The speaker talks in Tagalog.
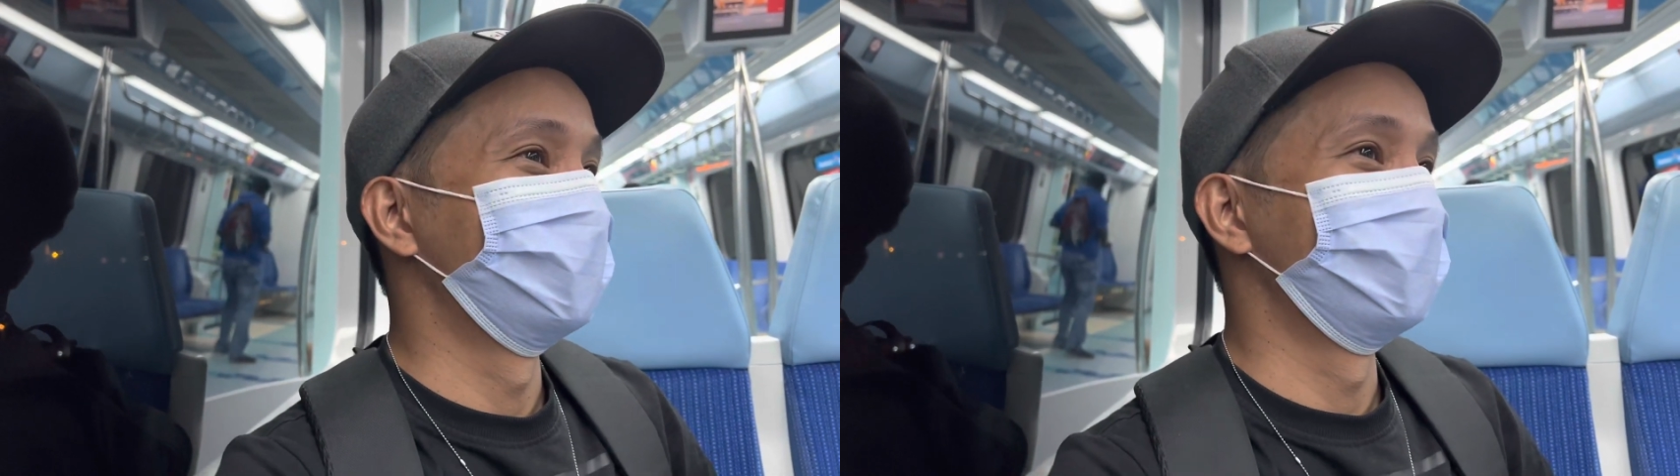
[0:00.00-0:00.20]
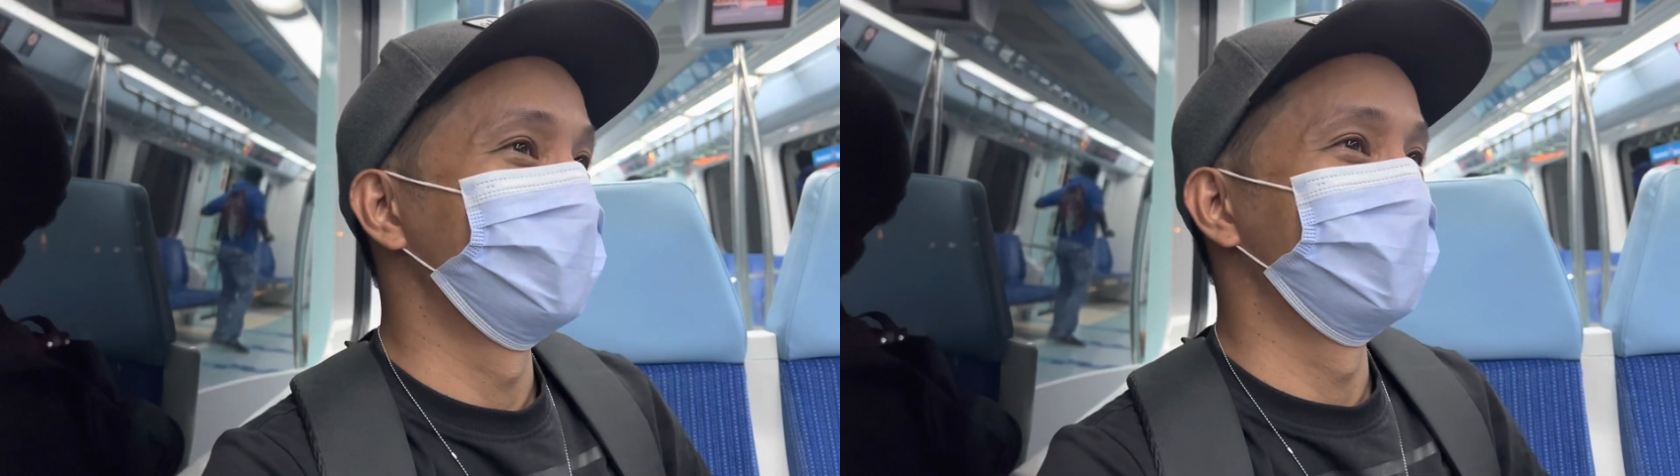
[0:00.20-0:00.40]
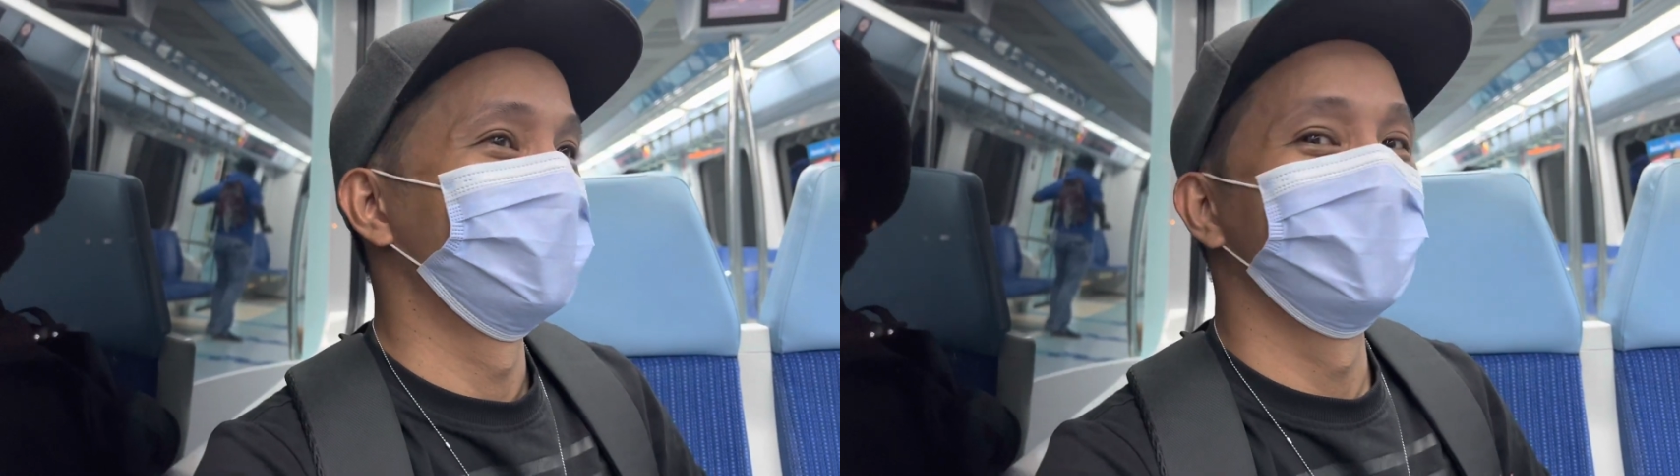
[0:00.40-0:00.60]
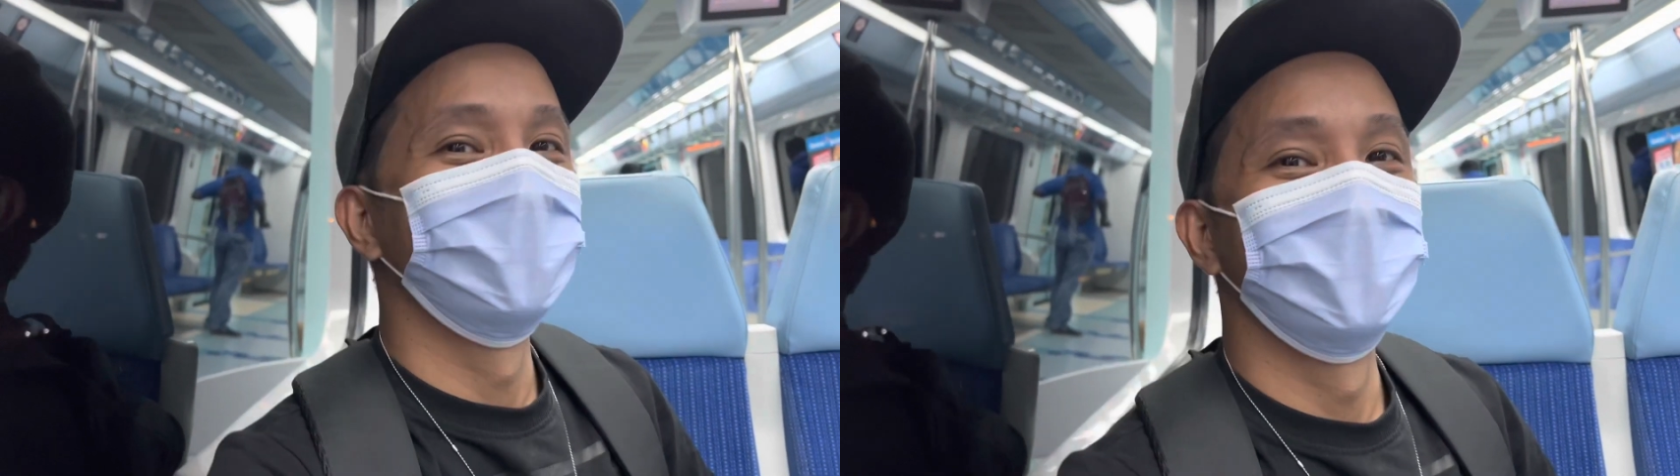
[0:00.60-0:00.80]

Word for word: yung ginawa din?